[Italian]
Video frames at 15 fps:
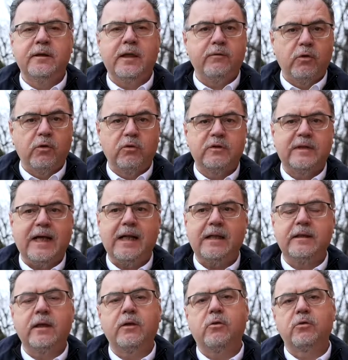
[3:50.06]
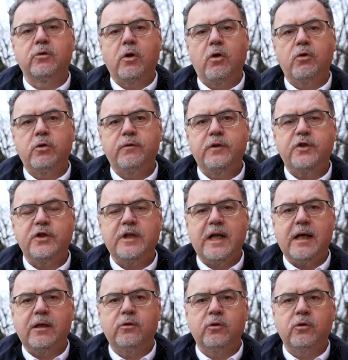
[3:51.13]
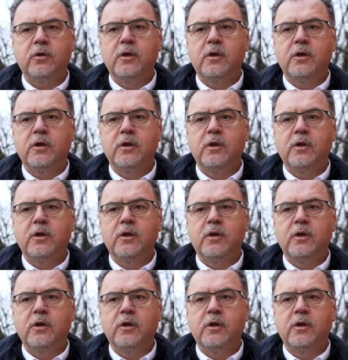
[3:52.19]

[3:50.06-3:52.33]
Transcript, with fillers: dei volontari del controllo di vicinato